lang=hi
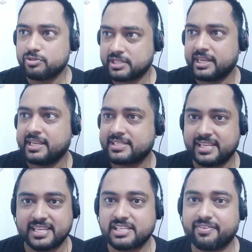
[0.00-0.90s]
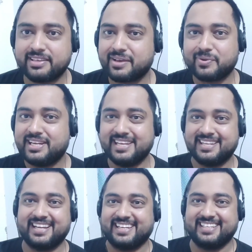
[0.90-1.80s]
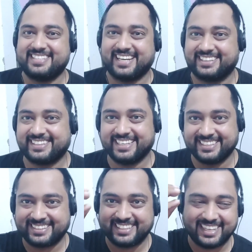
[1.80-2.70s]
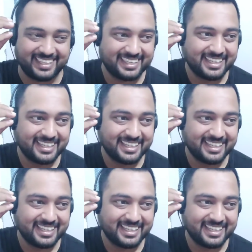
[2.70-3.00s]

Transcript: उस तरीके से नहीं ऐसा फ़ायदा कोई लेना नहीं चाहता इतना